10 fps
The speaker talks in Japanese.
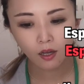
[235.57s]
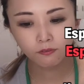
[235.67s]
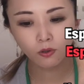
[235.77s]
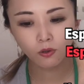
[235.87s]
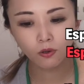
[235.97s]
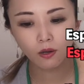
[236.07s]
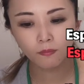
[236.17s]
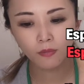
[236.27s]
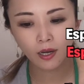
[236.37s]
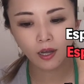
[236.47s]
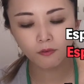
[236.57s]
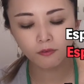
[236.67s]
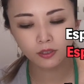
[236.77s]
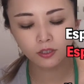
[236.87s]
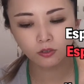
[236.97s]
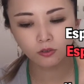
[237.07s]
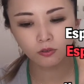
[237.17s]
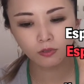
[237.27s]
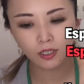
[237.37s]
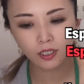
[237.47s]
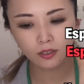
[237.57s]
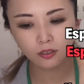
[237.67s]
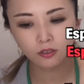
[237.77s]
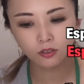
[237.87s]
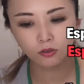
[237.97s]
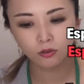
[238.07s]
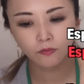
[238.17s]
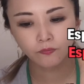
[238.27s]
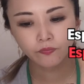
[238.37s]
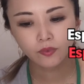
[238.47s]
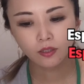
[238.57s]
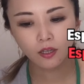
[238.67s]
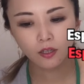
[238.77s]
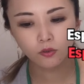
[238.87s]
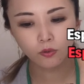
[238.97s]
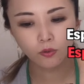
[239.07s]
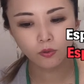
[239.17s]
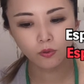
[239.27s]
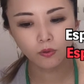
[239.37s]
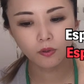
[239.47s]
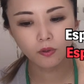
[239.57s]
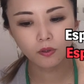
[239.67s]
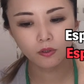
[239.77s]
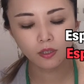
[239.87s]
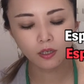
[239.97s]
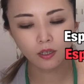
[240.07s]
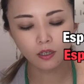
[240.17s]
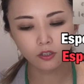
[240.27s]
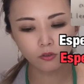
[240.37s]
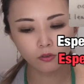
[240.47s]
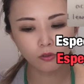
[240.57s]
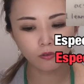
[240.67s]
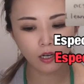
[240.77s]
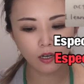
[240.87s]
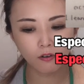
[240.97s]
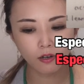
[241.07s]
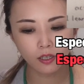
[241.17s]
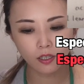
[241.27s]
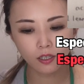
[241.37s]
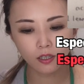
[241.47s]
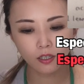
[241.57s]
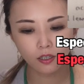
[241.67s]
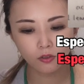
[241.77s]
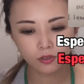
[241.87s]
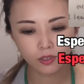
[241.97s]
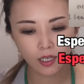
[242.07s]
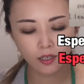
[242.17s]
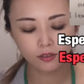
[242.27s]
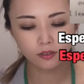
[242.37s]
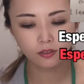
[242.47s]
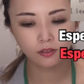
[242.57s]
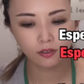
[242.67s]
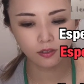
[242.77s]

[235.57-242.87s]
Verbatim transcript: for my 私の私たちのえっ、ー、となんか人との関わりの生活